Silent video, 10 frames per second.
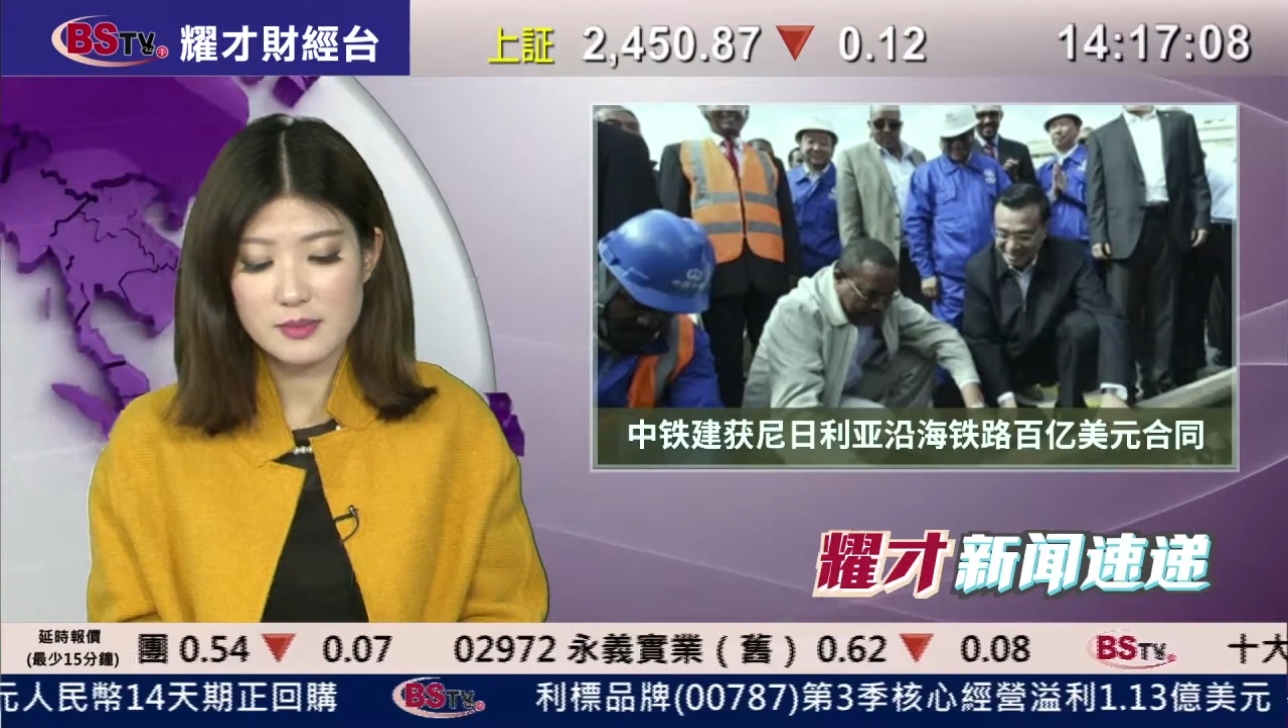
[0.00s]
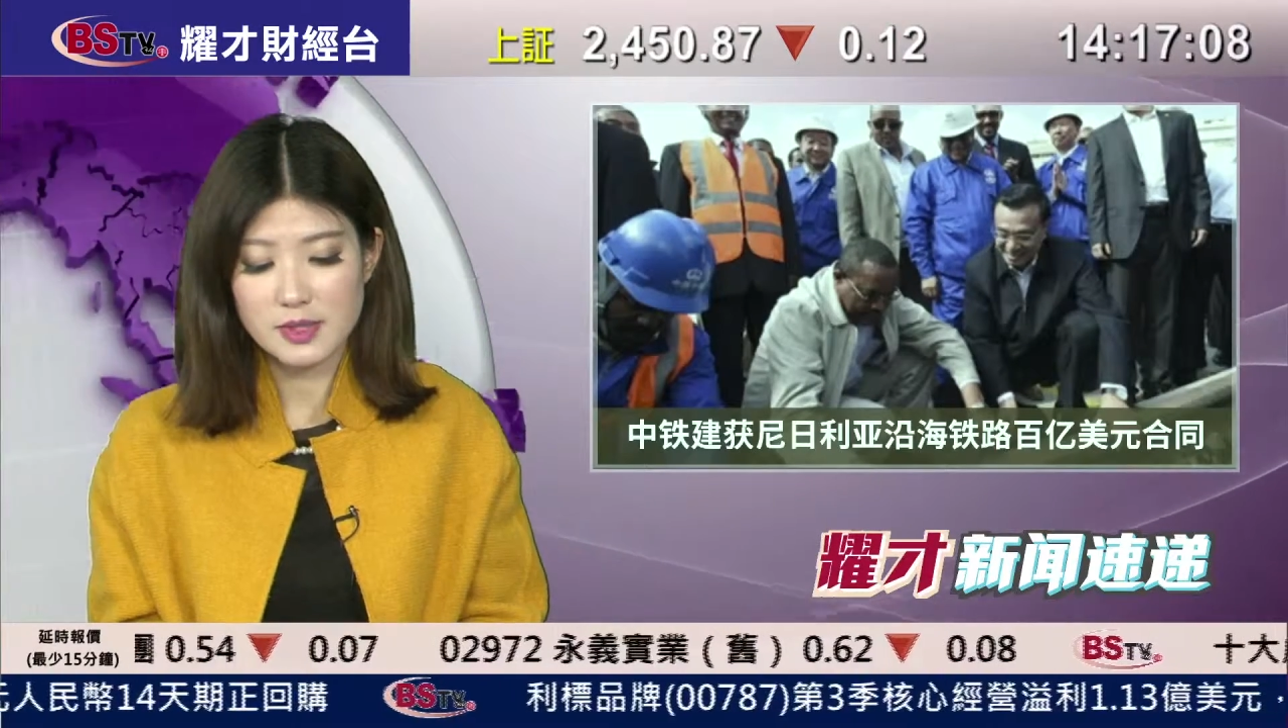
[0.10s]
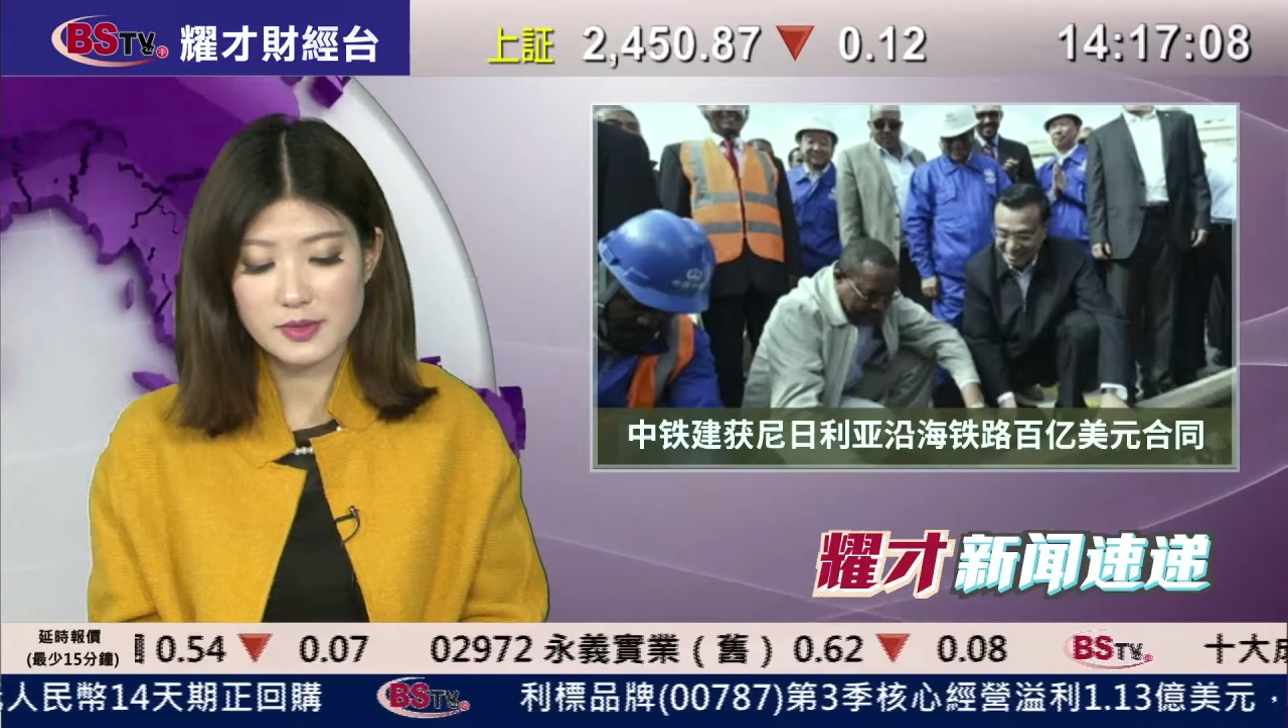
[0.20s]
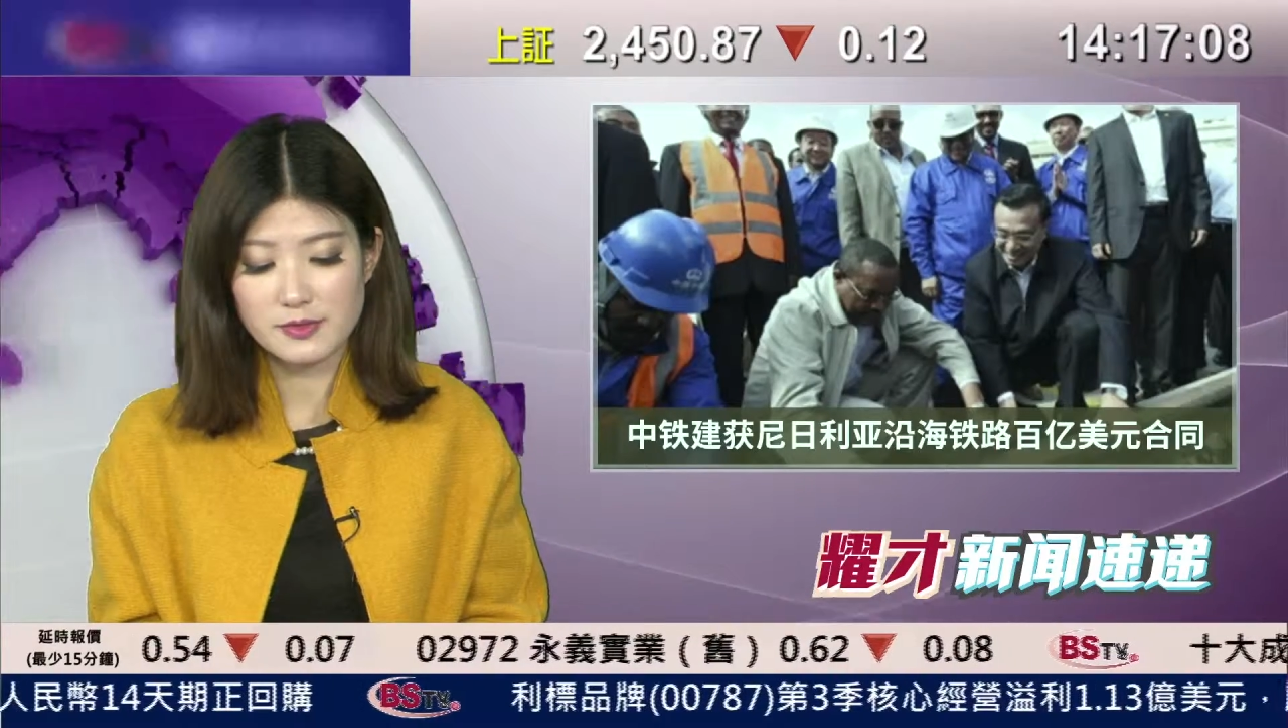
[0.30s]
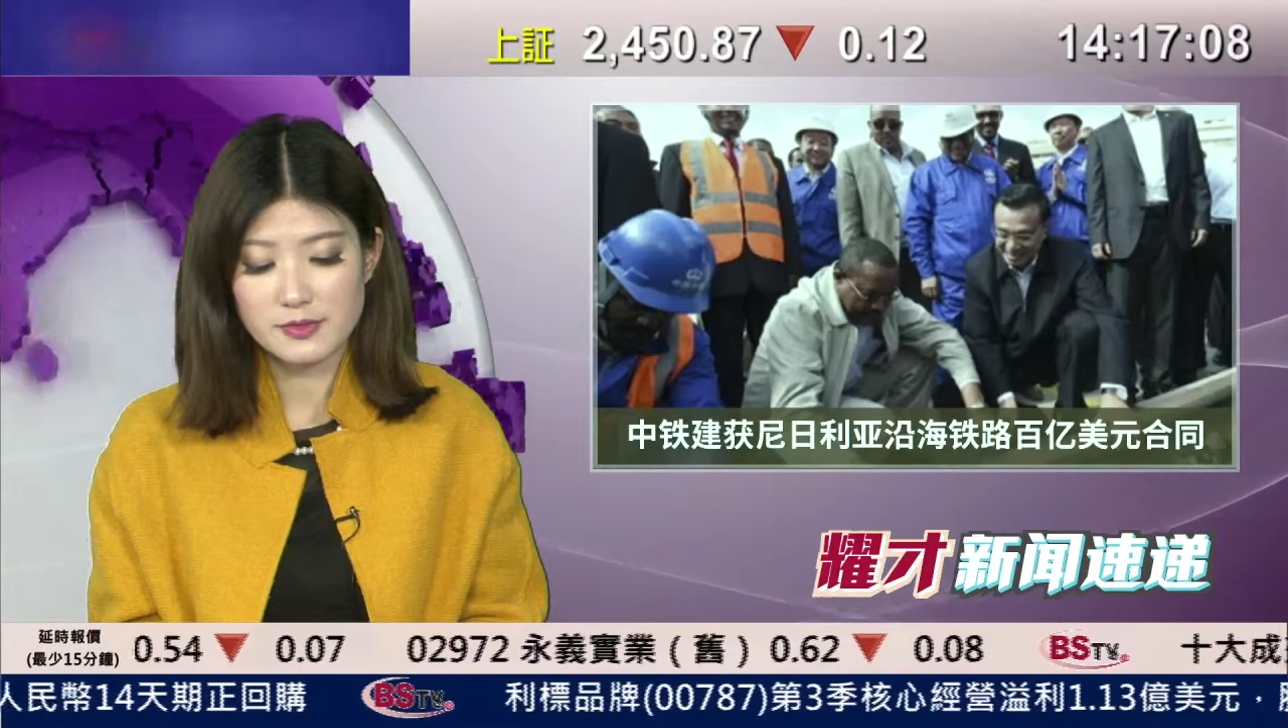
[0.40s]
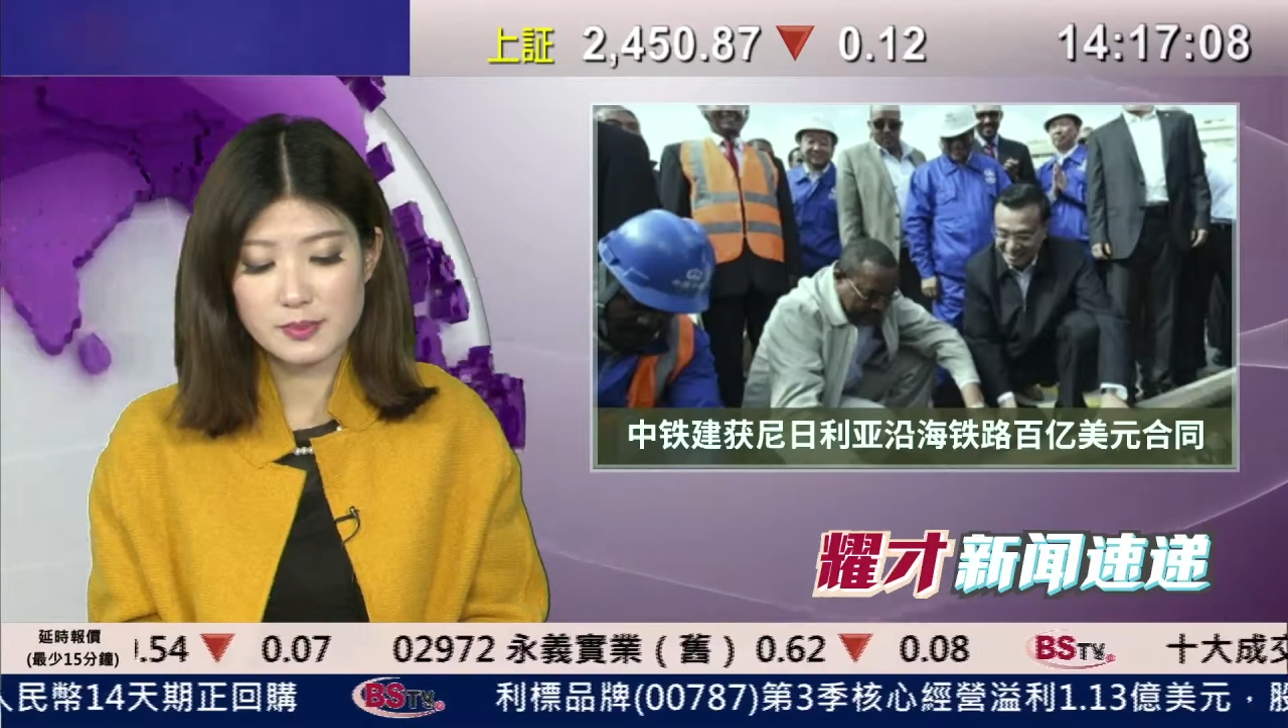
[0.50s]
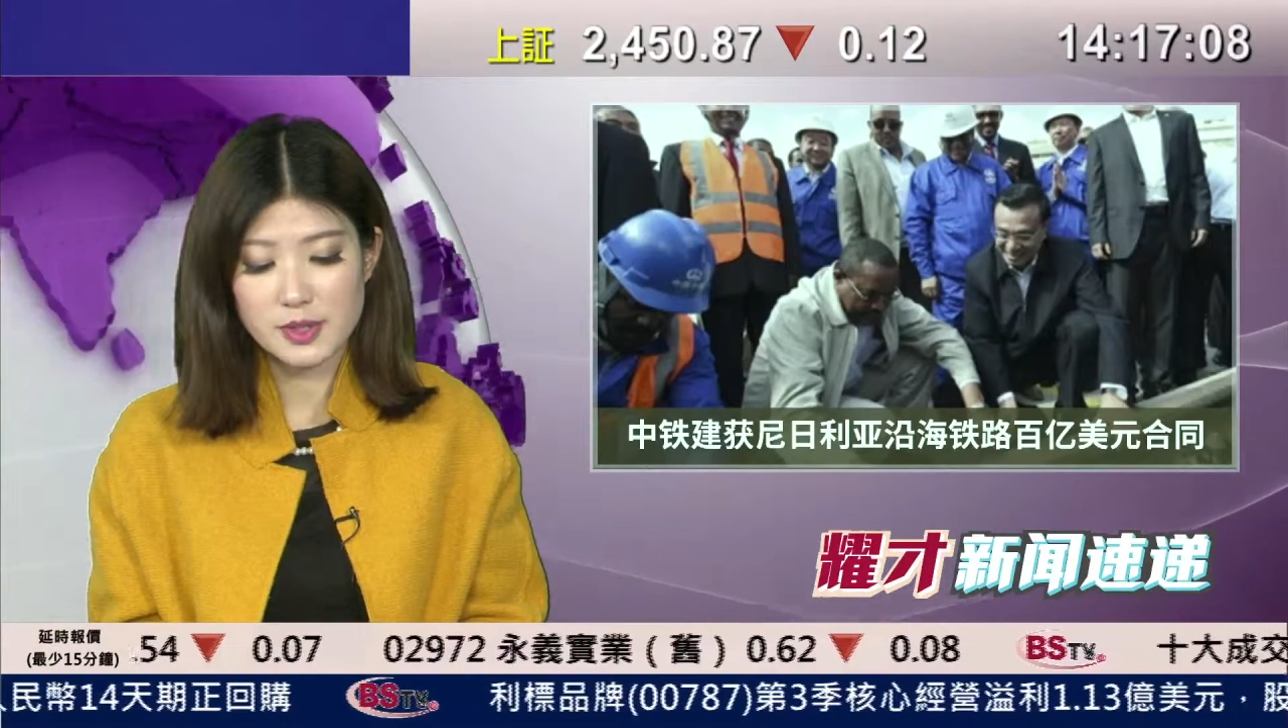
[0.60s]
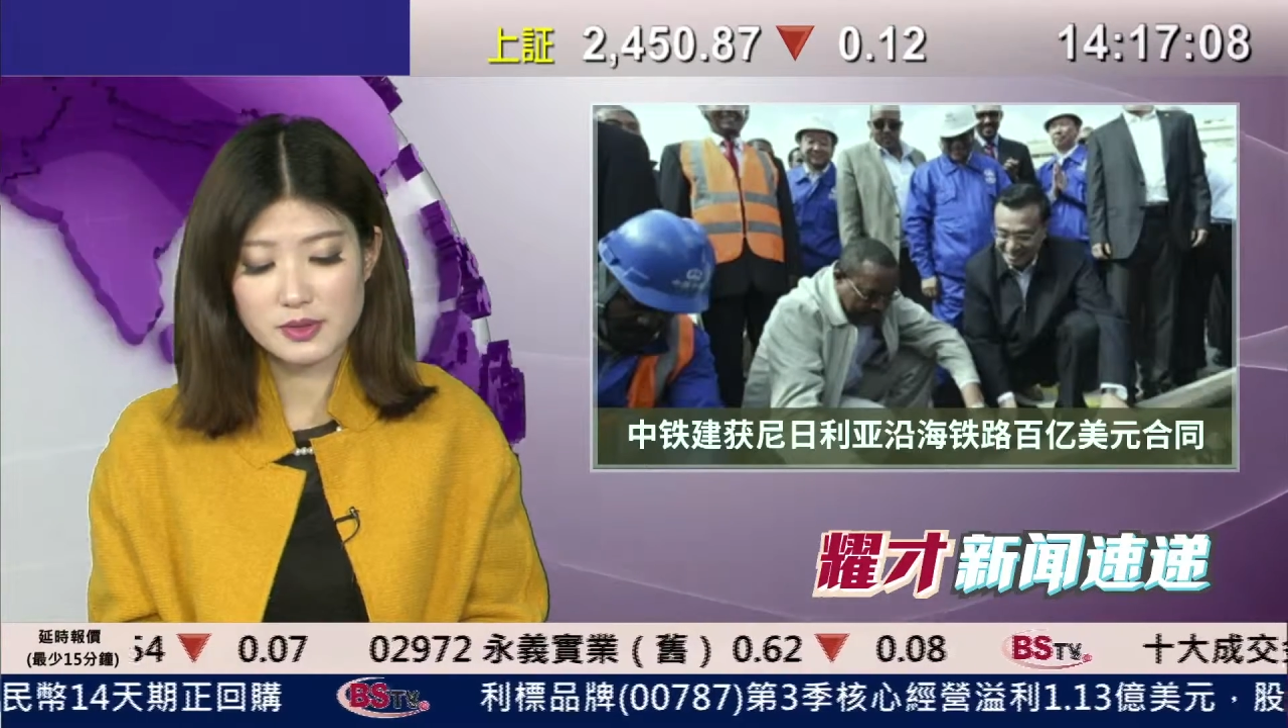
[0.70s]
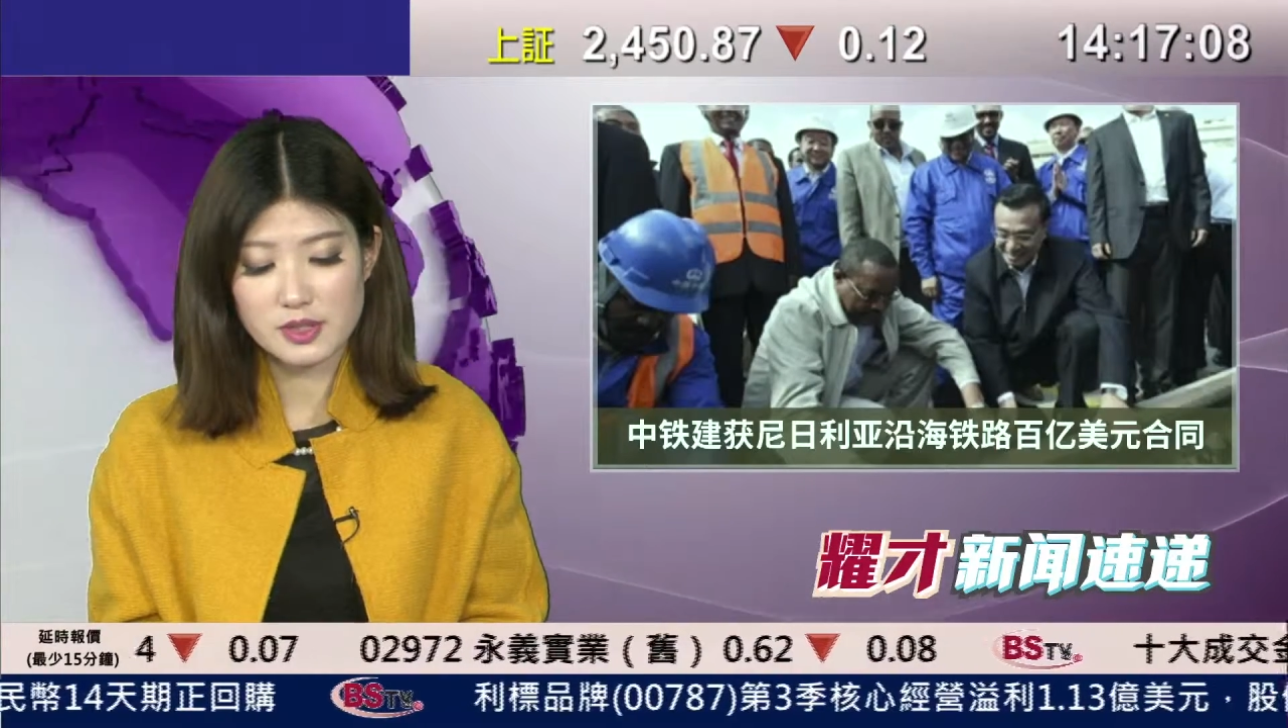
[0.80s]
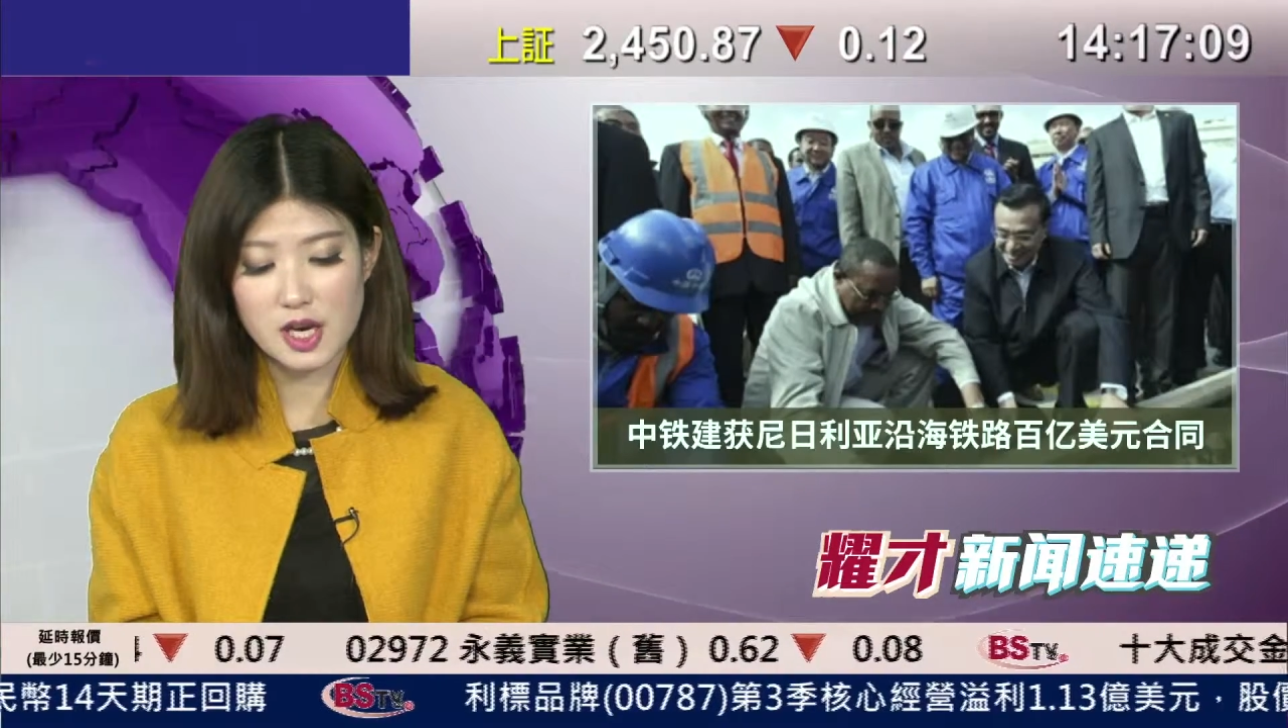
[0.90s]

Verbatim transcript: 孟孟